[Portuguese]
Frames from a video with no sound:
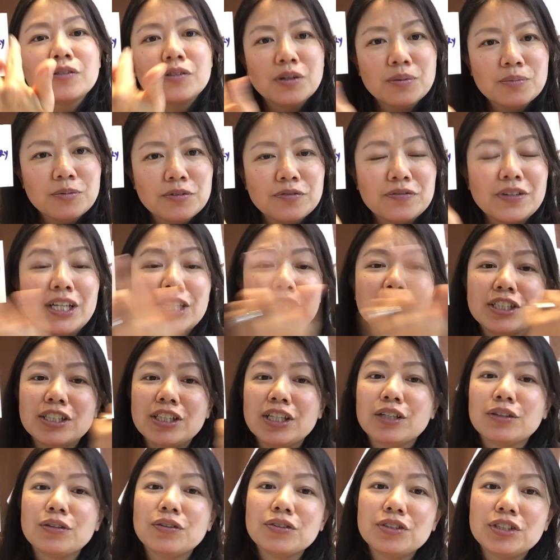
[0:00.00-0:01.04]
como vem de
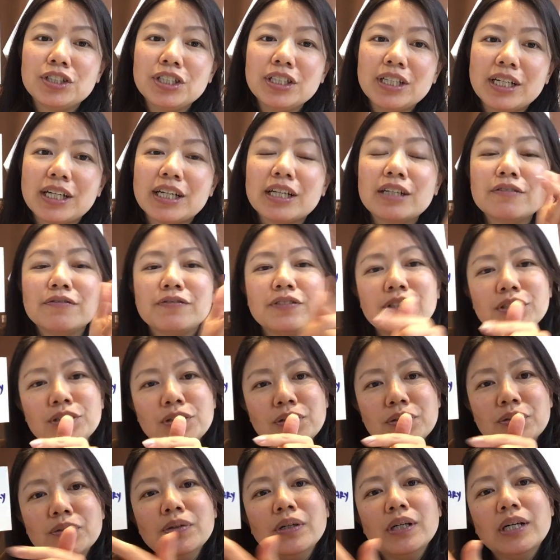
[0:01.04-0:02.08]
elogiar,
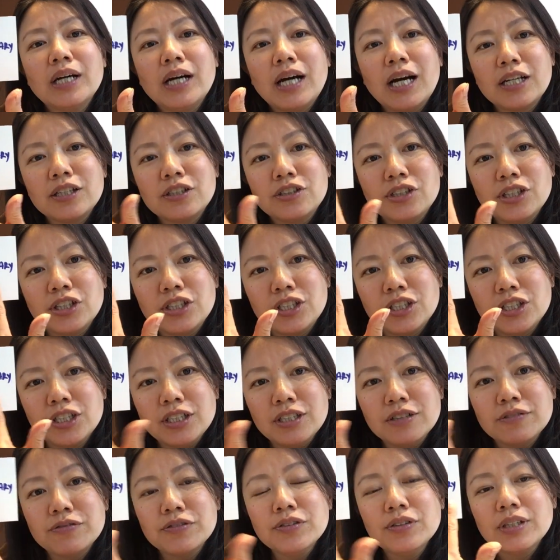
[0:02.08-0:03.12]
virou
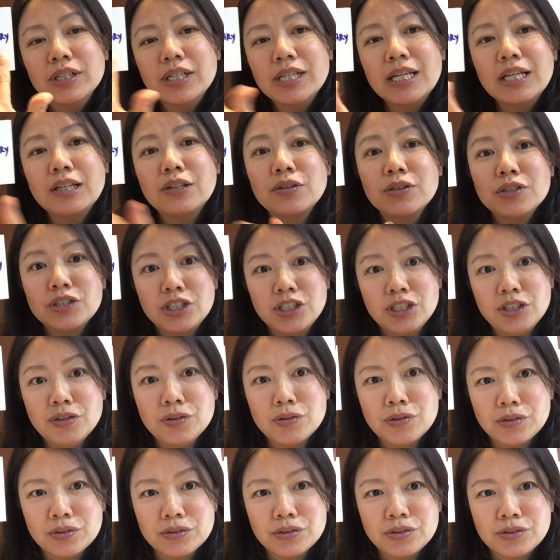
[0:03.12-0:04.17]
adjetivo
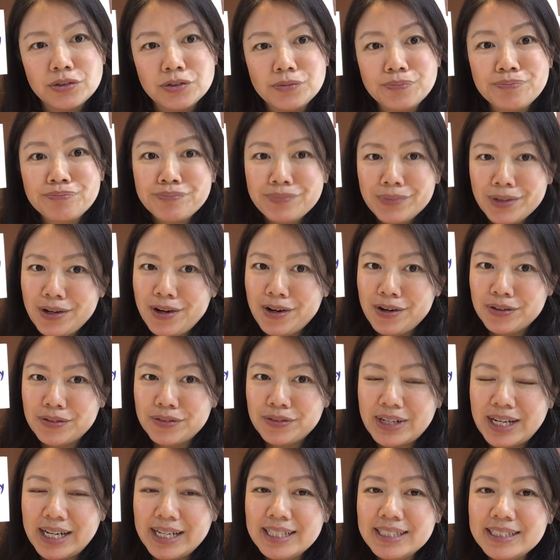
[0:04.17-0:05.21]
elogioso,
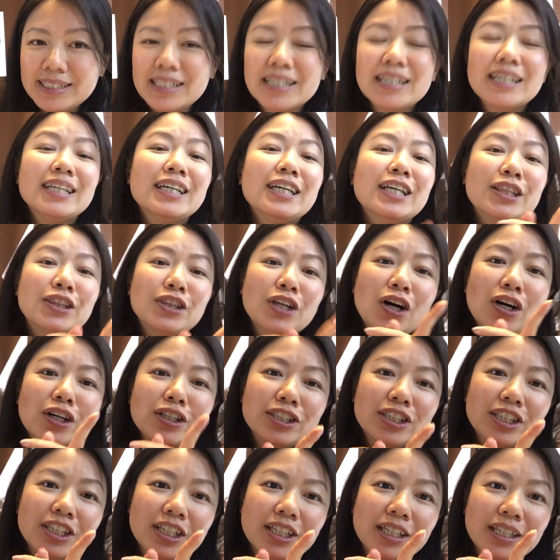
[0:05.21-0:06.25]
alright?
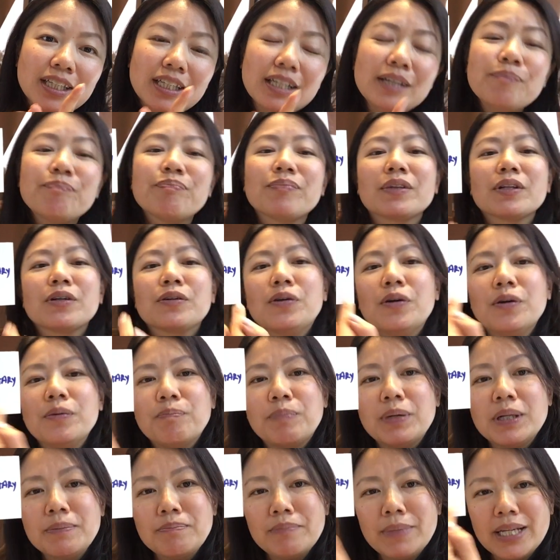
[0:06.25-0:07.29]
Note que
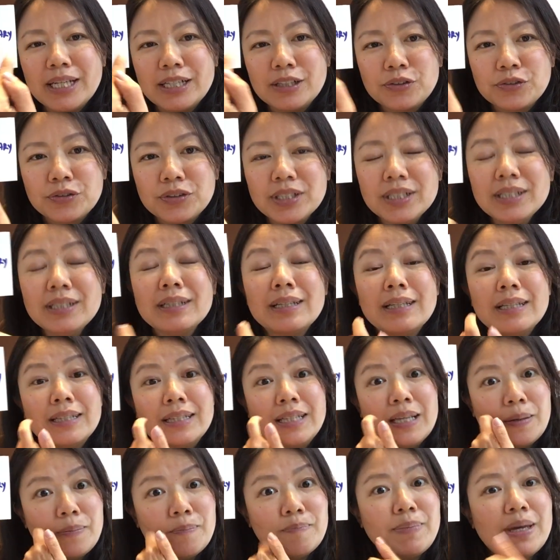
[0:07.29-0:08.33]
complimentary
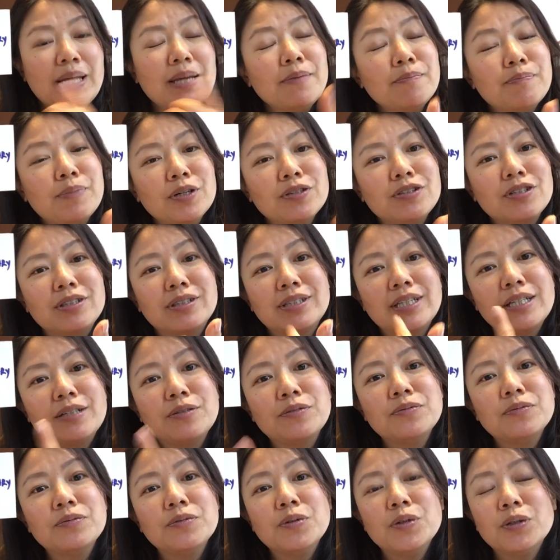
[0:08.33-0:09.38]
também pode ter
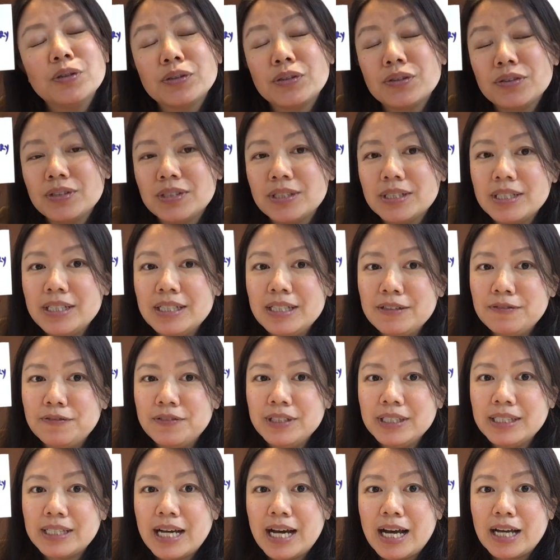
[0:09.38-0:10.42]
um outro
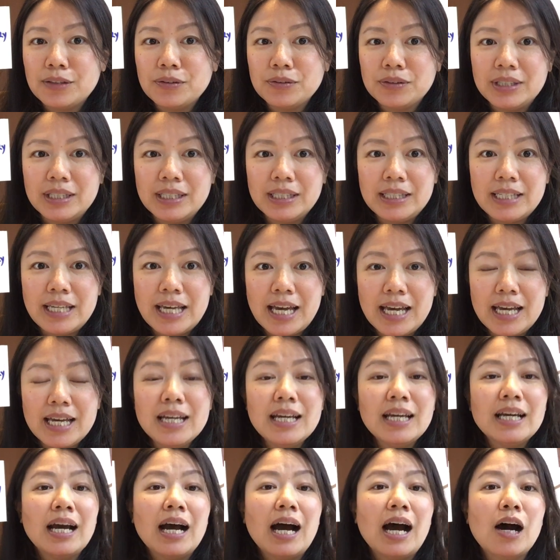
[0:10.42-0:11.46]
significado, que é
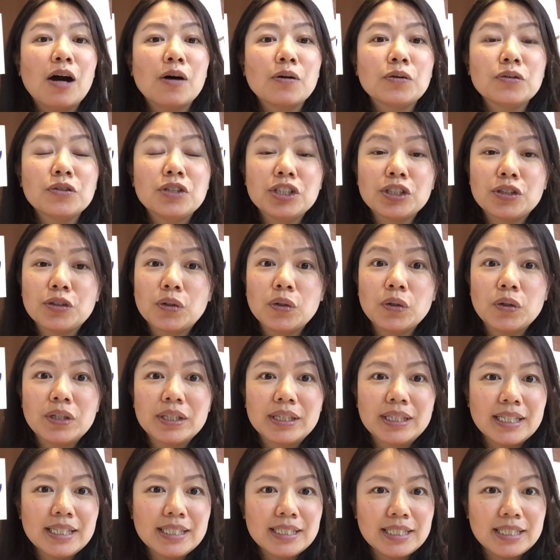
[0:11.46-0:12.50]
algo de
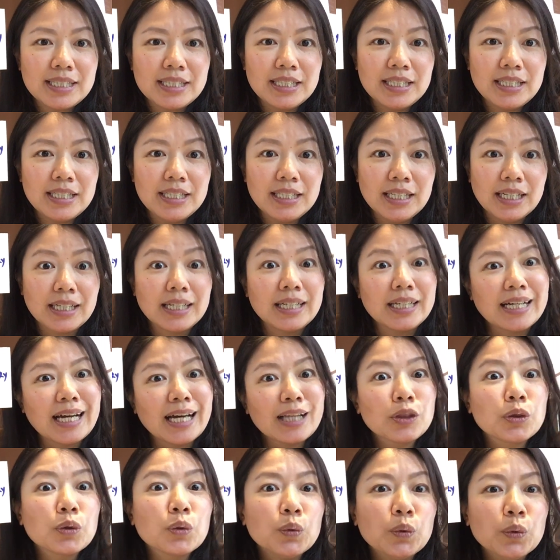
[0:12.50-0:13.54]
cortesia,
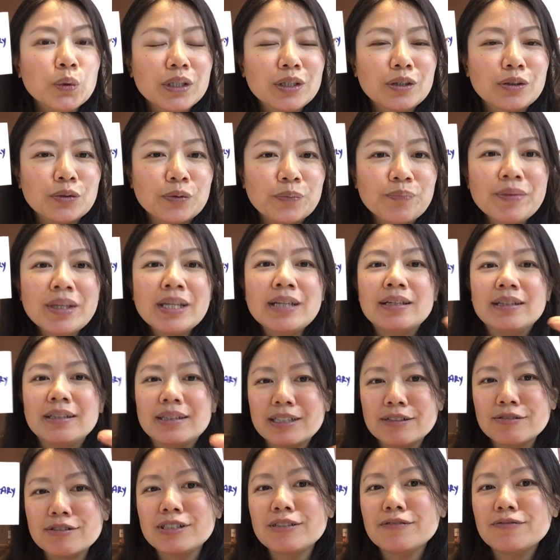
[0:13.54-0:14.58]
gratuito.
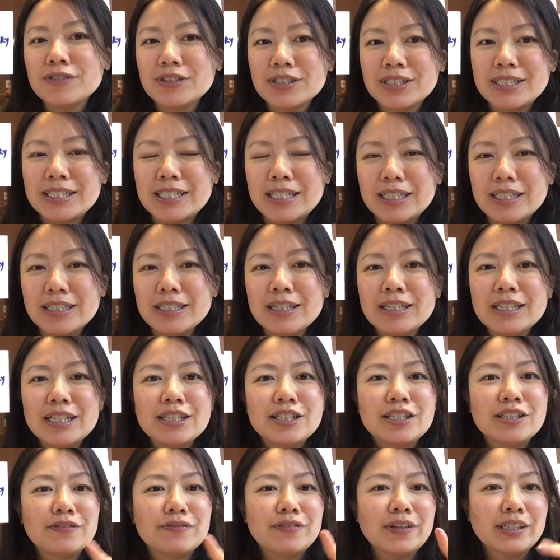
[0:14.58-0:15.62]
Então, se você
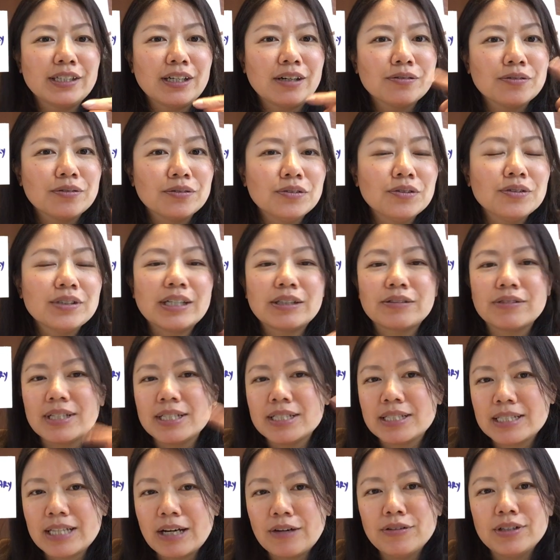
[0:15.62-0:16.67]
tiver em algum lugar, um
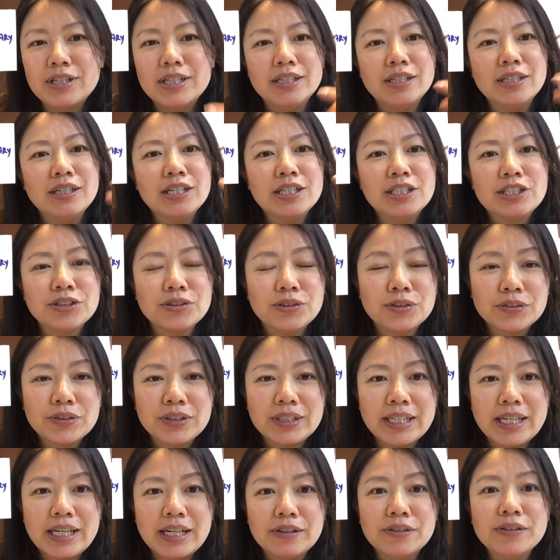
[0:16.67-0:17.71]
restaurante, um
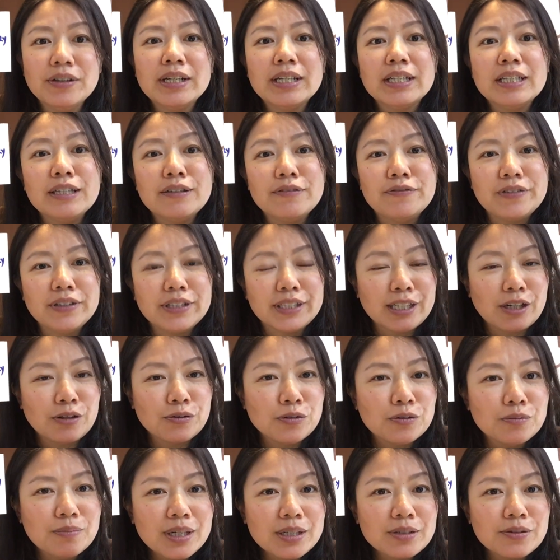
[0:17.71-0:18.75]
hotel, e ver que
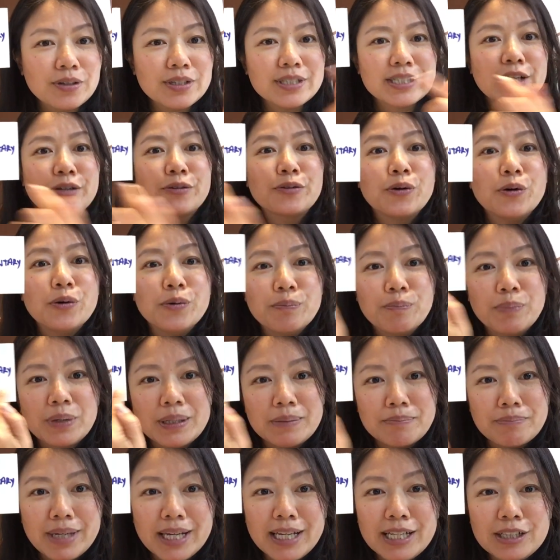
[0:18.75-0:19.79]
alguma coisa é
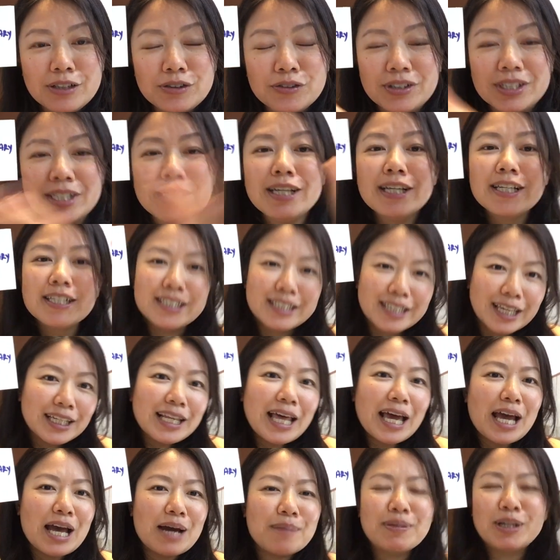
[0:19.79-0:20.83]
complimentary,
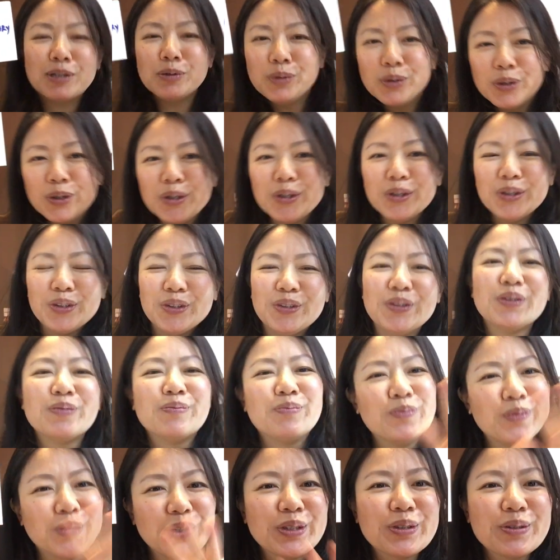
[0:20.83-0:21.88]
celebra, uhul,
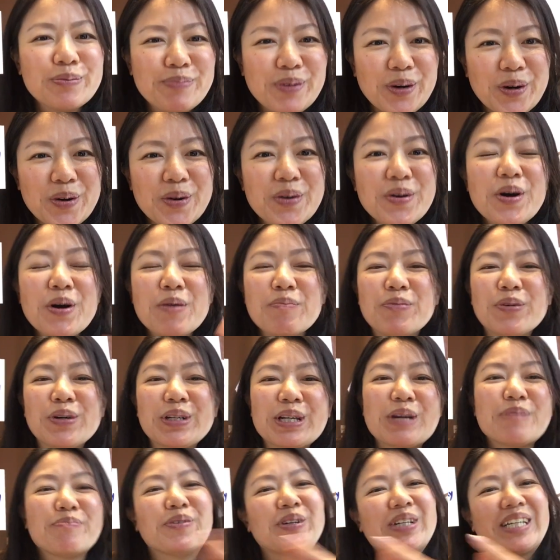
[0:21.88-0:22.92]
muito bom. Por
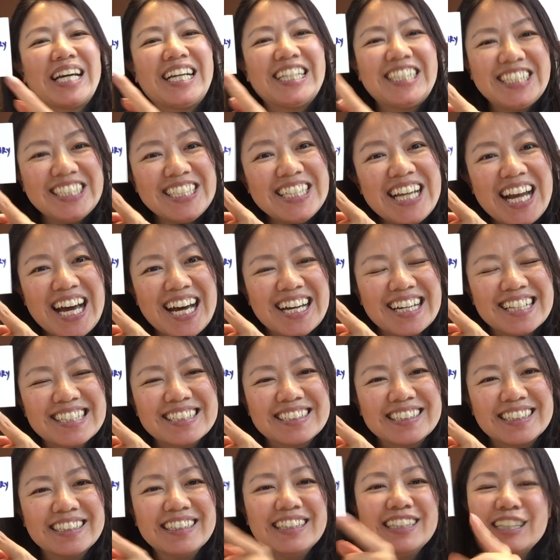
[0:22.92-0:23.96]
quê? Porque é de
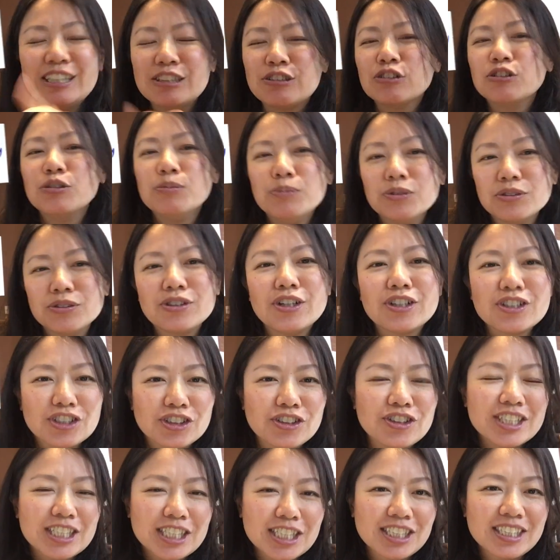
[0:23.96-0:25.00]
graça. E todo mundo gosta de
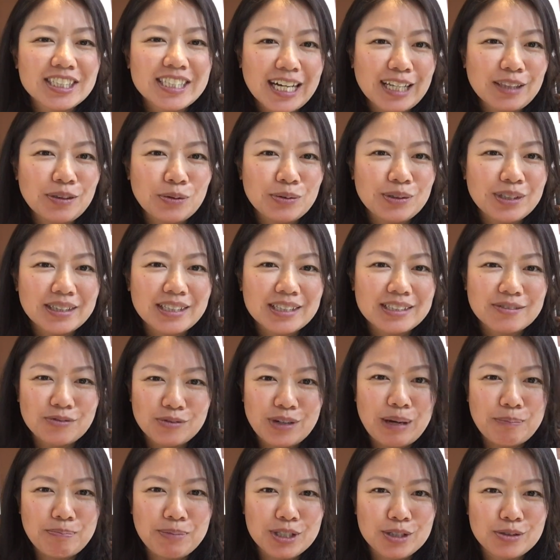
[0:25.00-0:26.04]
coisas gratuitas, não
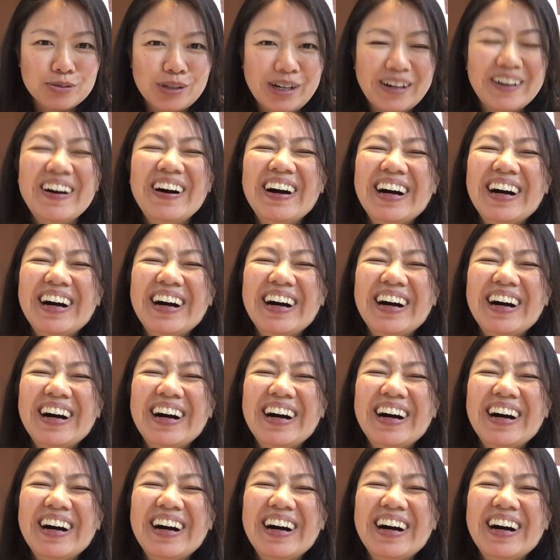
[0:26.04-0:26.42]
é, pessoal?